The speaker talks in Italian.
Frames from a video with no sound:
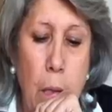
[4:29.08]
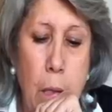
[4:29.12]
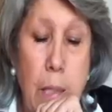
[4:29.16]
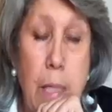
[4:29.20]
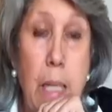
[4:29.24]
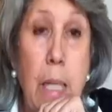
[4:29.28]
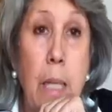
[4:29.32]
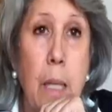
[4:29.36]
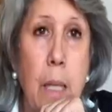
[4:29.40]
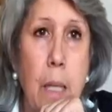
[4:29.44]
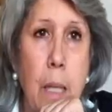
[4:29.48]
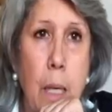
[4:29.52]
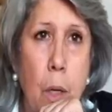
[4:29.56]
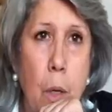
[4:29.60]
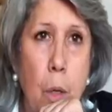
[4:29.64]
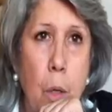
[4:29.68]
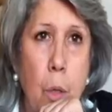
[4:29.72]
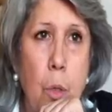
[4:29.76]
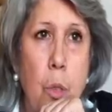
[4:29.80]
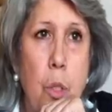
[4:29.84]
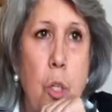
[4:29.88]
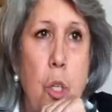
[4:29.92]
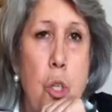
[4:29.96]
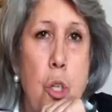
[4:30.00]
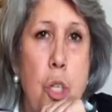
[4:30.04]

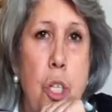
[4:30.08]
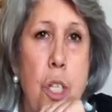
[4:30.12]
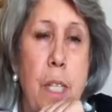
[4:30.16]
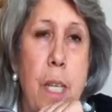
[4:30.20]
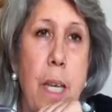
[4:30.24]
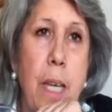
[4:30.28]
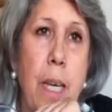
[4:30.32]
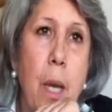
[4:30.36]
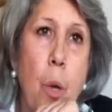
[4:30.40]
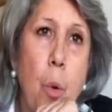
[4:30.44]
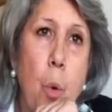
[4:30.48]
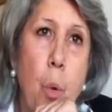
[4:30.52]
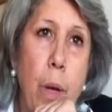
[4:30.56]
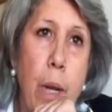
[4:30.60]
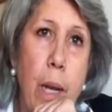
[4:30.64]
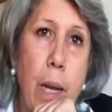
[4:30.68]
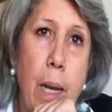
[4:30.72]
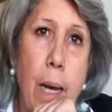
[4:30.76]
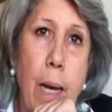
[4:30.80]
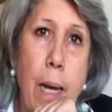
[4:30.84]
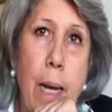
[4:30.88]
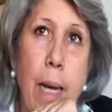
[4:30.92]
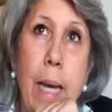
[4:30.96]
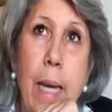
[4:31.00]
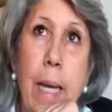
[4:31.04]
sindaco decise che
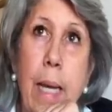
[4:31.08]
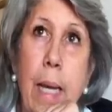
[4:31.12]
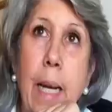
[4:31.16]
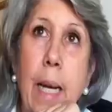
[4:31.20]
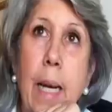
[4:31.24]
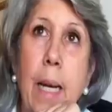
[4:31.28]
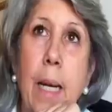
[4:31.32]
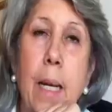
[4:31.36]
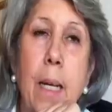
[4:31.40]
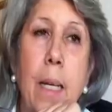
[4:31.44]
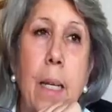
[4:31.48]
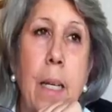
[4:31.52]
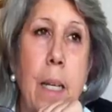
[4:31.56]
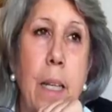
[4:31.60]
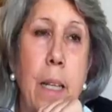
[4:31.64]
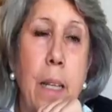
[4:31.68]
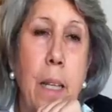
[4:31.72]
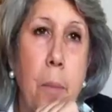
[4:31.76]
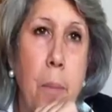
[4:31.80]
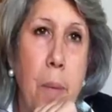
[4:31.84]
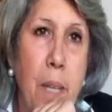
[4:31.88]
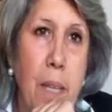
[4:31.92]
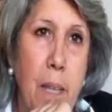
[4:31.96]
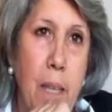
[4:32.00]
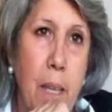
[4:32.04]
quella era il
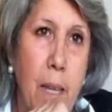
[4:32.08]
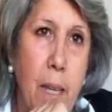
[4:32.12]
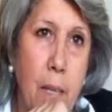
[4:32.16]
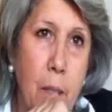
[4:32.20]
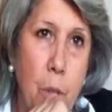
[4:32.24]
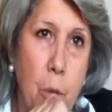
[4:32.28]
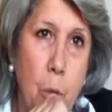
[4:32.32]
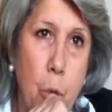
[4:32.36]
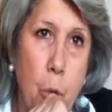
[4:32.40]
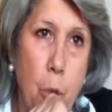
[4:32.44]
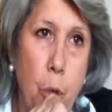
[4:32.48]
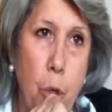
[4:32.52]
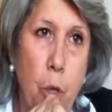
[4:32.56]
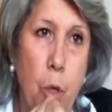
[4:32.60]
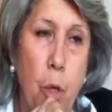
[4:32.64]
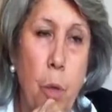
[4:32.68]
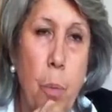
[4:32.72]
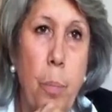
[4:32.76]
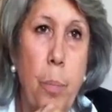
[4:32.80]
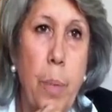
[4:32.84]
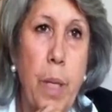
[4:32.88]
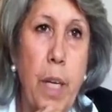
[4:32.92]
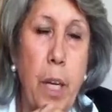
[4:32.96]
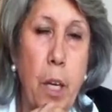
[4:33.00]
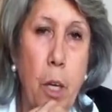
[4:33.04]

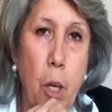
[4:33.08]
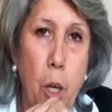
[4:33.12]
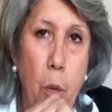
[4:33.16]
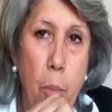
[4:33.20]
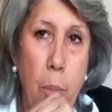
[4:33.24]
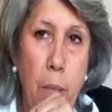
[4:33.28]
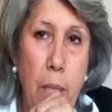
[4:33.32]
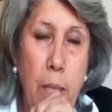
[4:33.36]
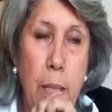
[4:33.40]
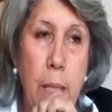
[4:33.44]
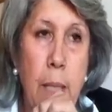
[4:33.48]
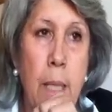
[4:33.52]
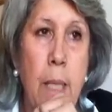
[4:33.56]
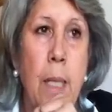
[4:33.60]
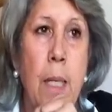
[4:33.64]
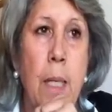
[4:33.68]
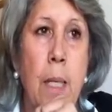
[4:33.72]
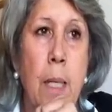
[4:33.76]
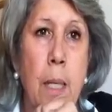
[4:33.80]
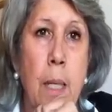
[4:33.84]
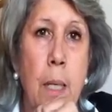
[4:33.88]
dimenticatoio per i nomadi.